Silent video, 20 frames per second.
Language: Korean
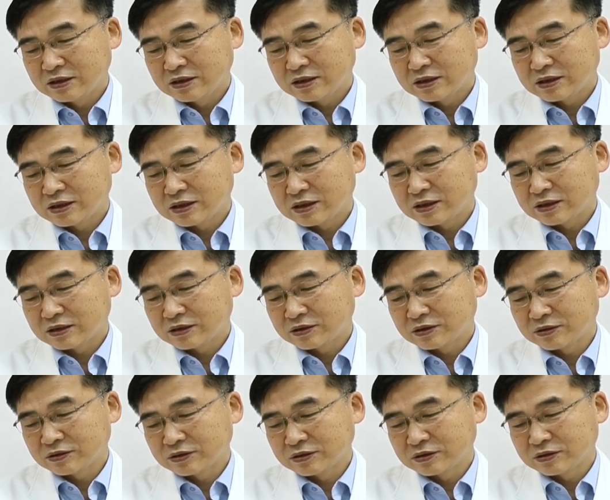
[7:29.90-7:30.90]
아,
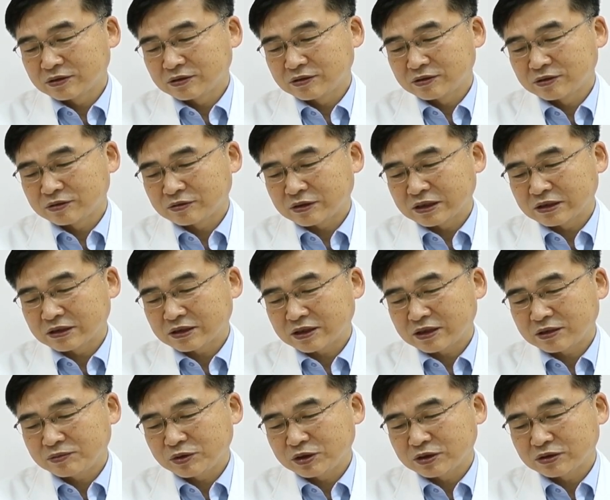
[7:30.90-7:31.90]
이런 걸
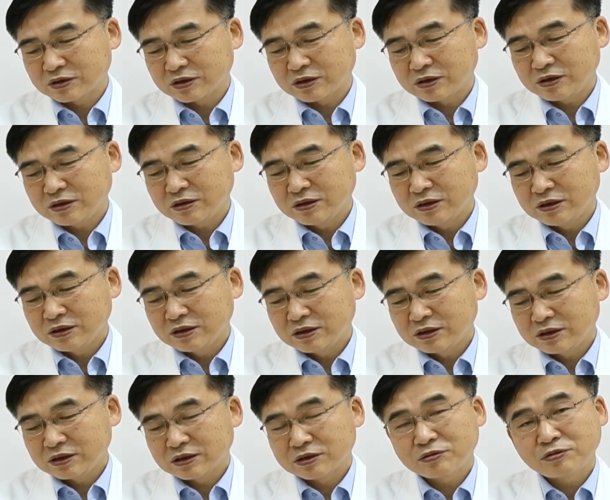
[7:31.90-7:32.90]
관찰하면서
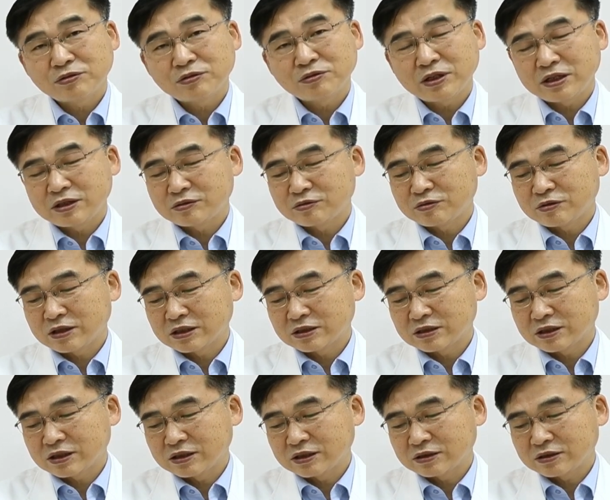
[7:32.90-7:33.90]
이 코로나19
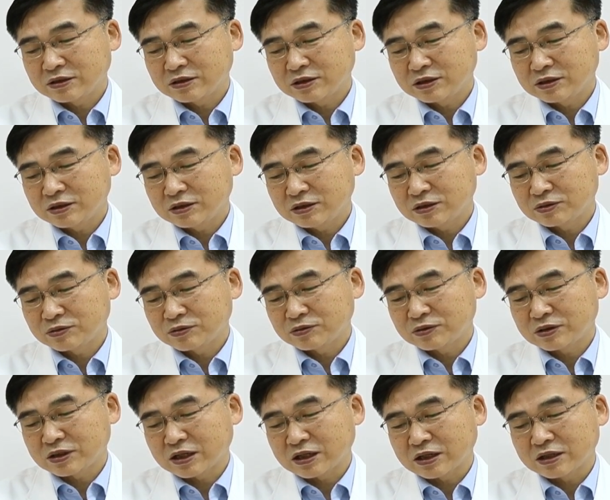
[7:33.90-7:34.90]
환자에서 심근
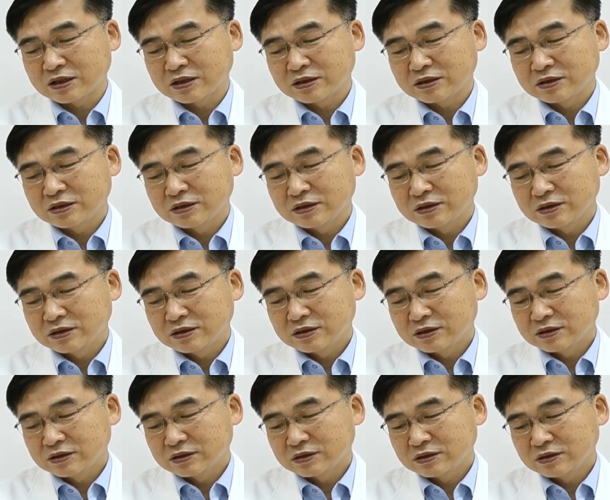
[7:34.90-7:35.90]
손상은
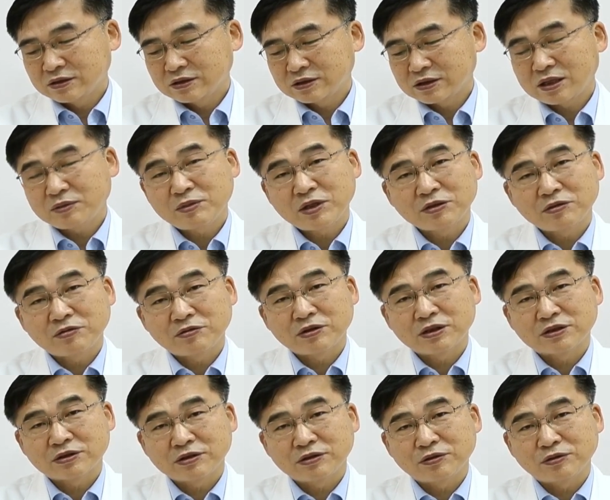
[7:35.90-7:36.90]
사망
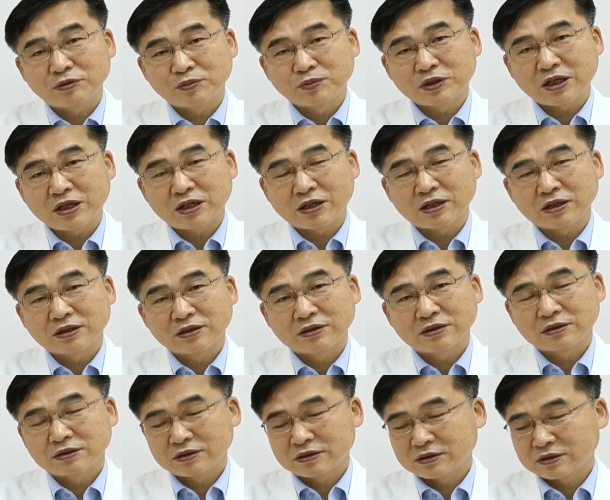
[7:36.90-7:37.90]
연관성이 높다.
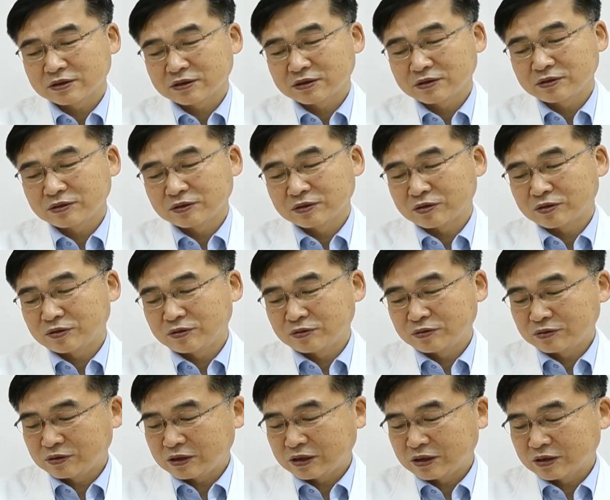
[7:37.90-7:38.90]
음, 그런
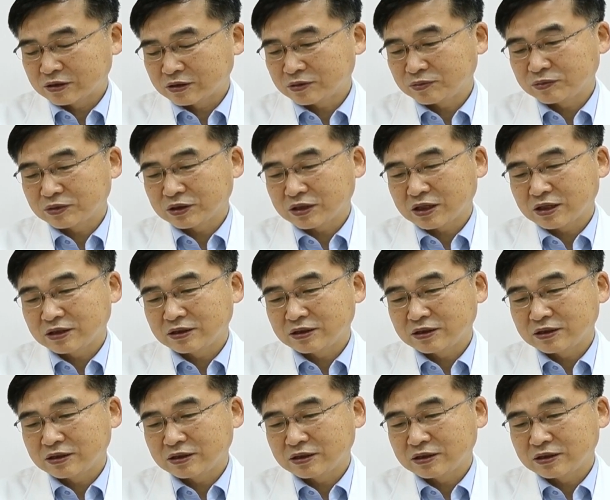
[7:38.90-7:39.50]
결론을 내렸습니다.